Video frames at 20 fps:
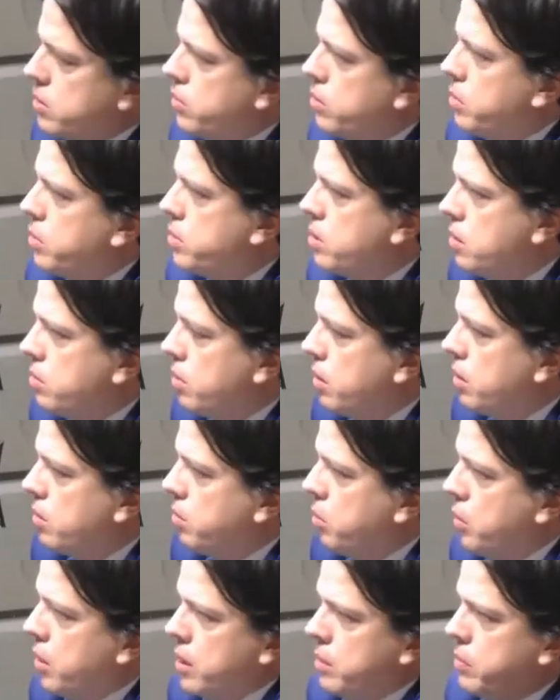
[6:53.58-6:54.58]
w Lubuskim tak.
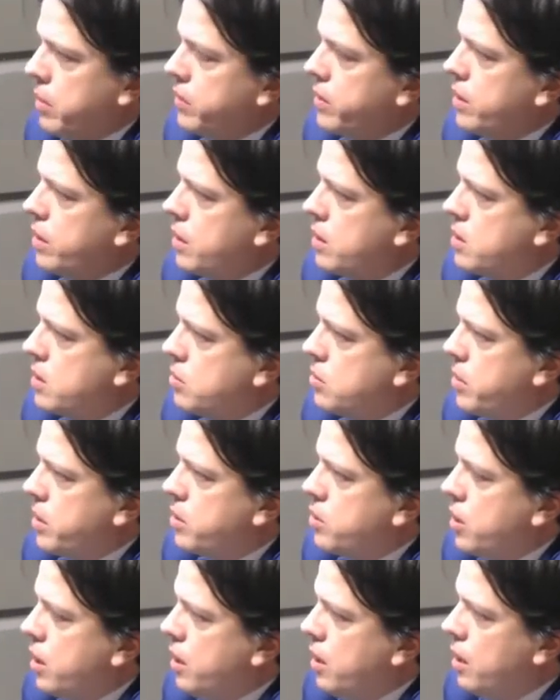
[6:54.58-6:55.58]
była i pewnie teraz też
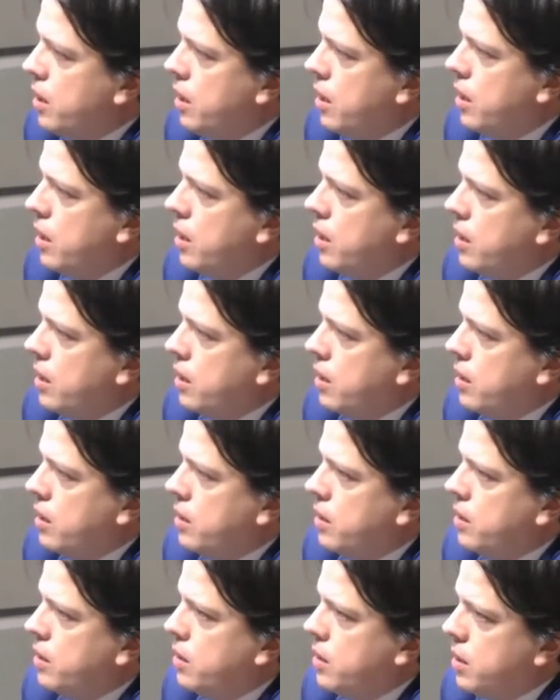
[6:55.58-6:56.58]
będzie. Na Śląsku
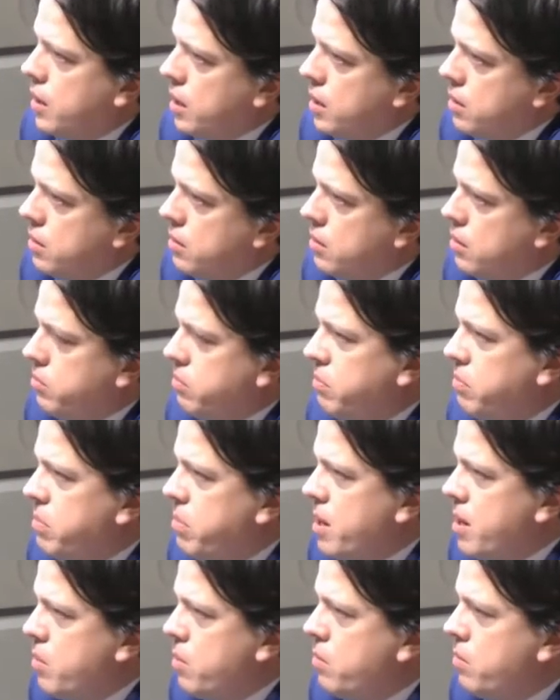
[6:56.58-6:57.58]
raczej? Y, no, to
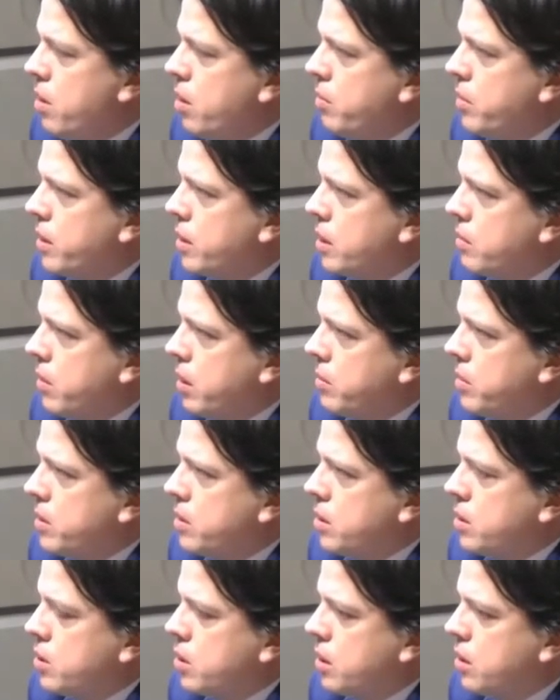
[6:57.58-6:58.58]
był moment chyba Jak
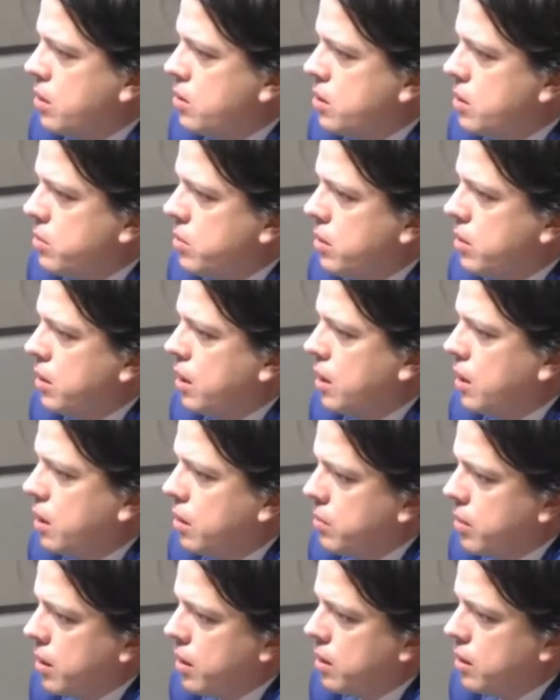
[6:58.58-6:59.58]
między Grzegorzem
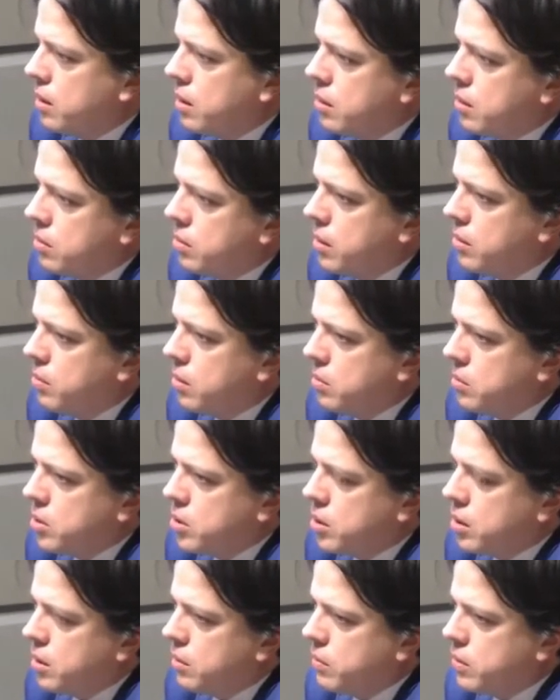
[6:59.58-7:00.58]
Dolniakiem a, a Tomkiem
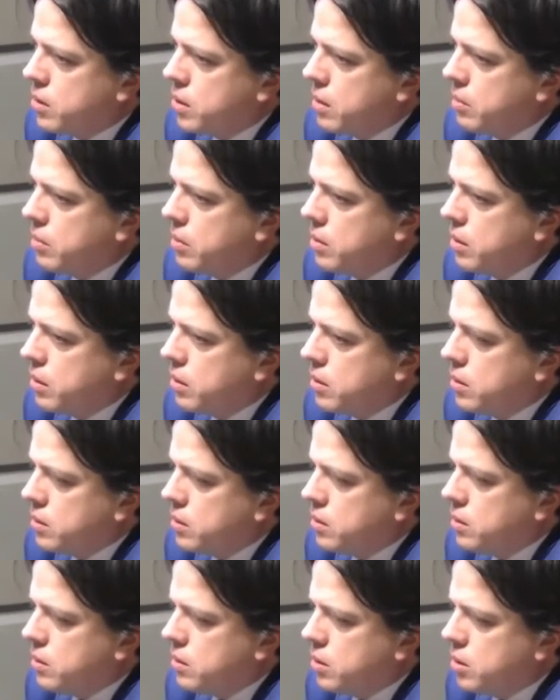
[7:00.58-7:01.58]
Tomczykiewiczem, y,